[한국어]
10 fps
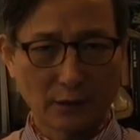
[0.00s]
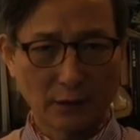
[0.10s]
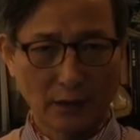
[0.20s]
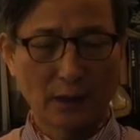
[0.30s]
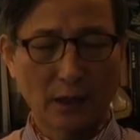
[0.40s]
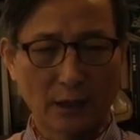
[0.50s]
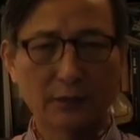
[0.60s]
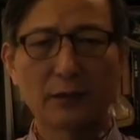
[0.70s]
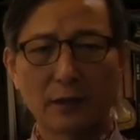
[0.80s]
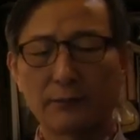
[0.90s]
된다
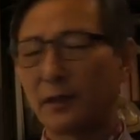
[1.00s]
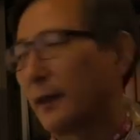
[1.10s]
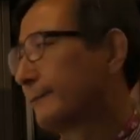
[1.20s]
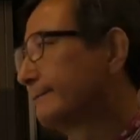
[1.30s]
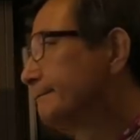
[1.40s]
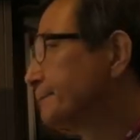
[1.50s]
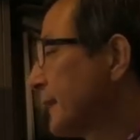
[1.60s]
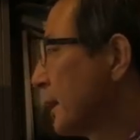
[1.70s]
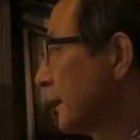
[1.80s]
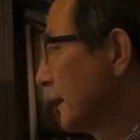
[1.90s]
하는 얘기입니다.
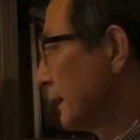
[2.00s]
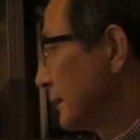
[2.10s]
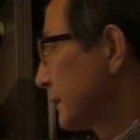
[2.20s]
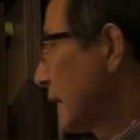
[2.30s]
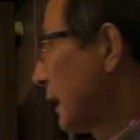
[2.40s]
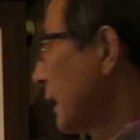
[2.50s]
자,